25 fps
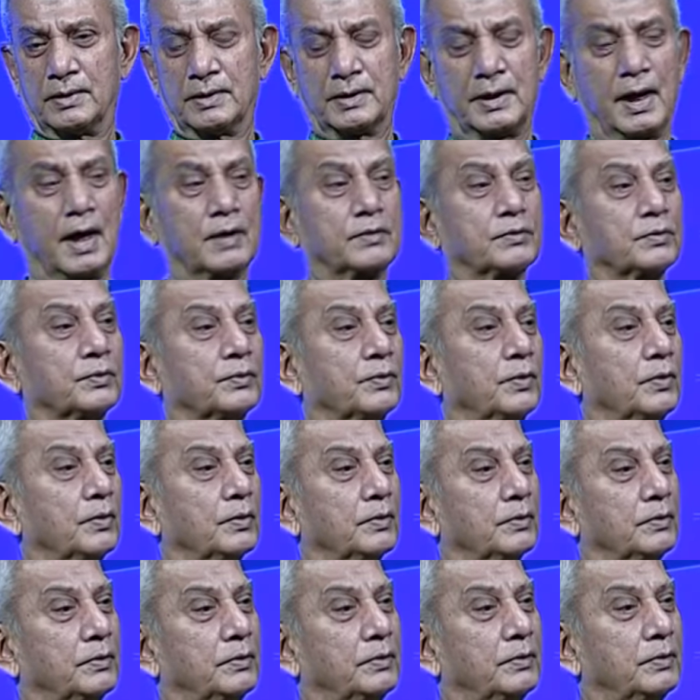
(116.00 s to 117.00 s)
নাটক হলো
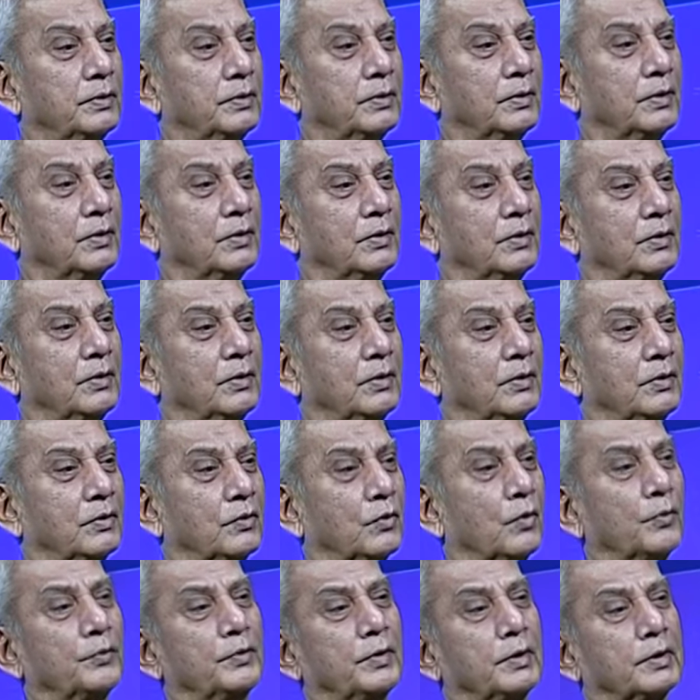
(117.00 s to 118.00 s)

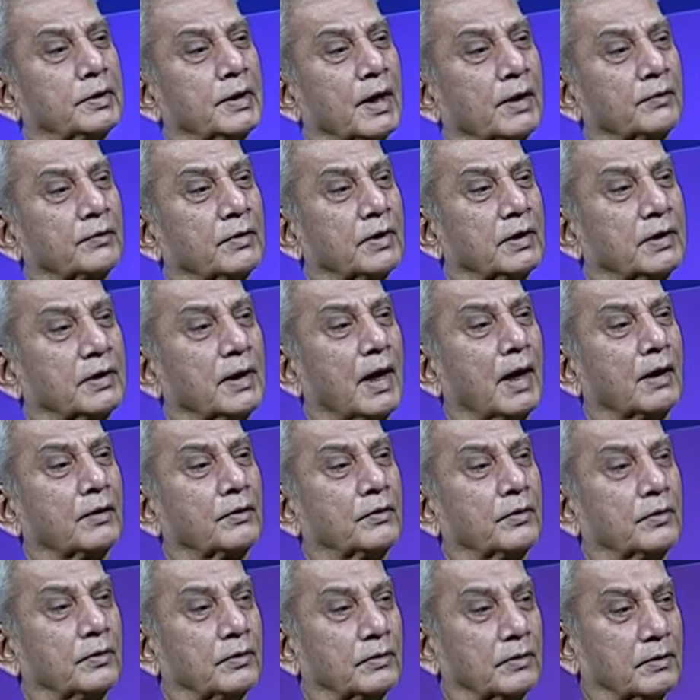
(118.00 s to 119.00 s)
রবীন্দ্রনাথ ঠাকুরের
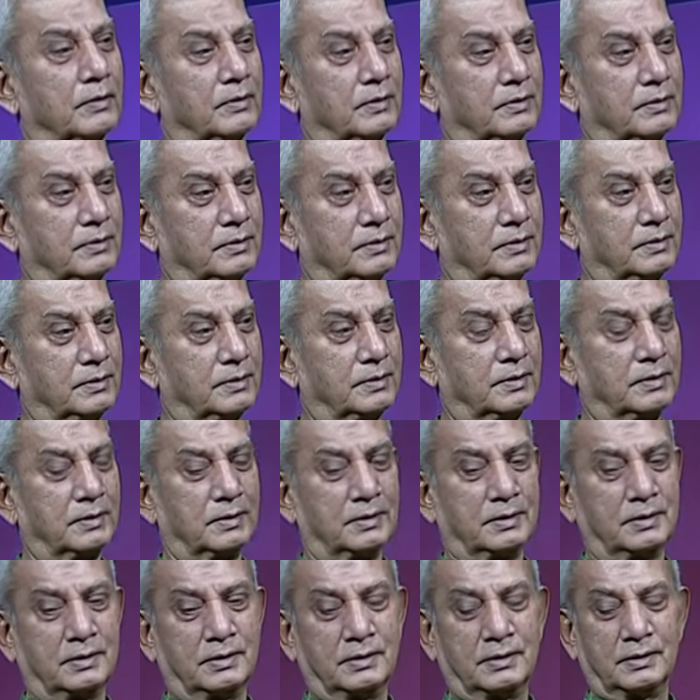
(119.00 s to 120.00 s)
ডাকঘর আচ্ছা
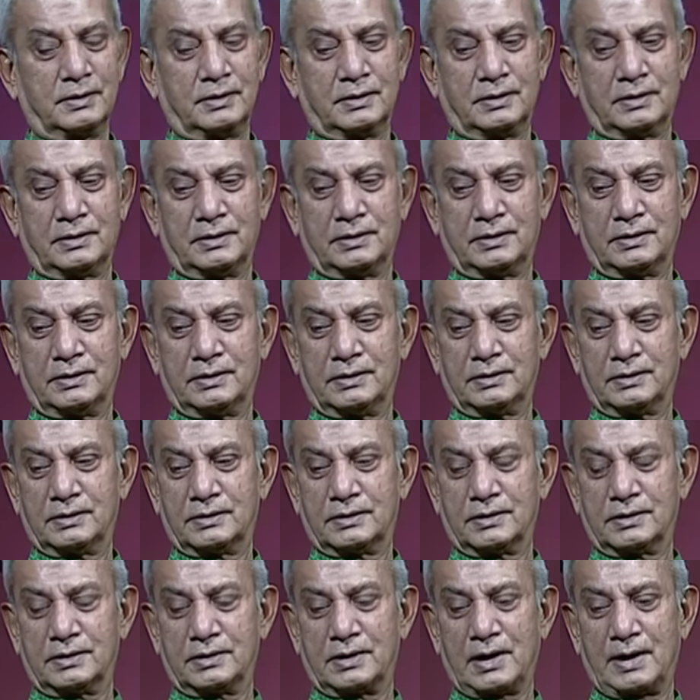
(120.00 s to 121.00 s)

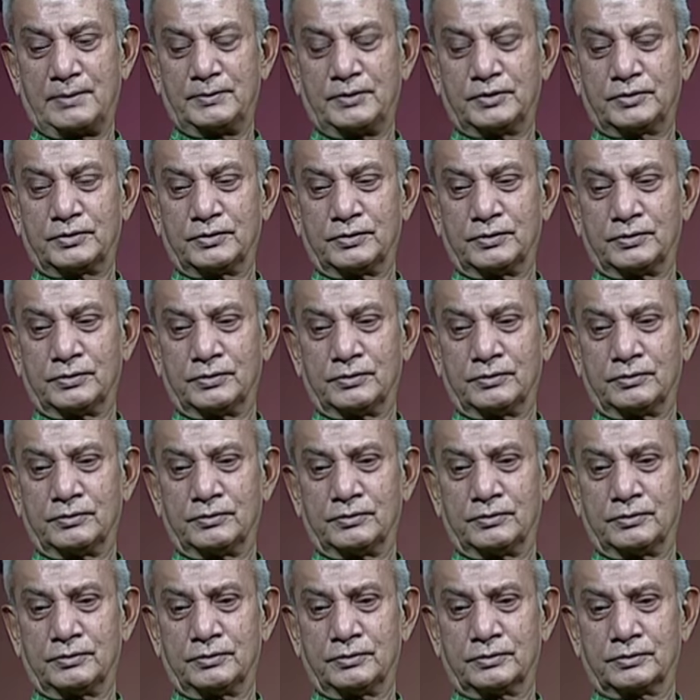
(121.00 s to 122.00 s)
সে আমি তো
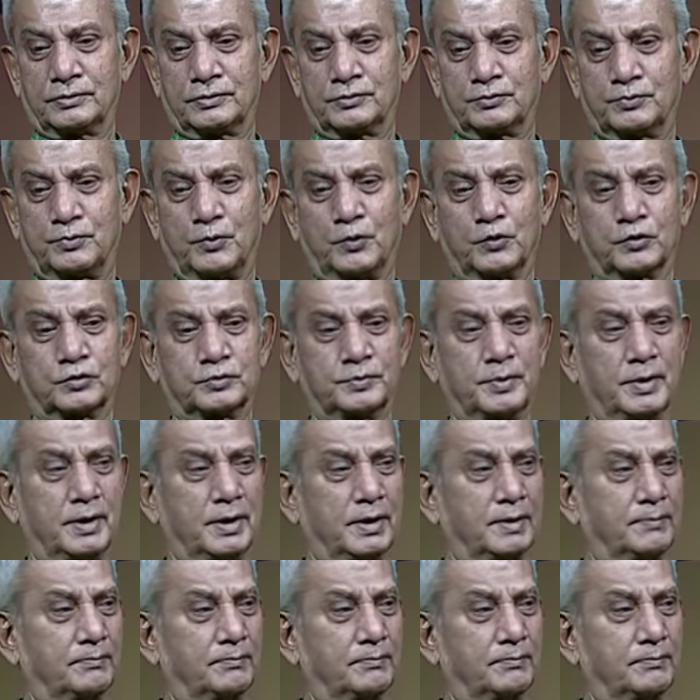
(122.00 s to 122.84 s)
স্পোর্টসম্যান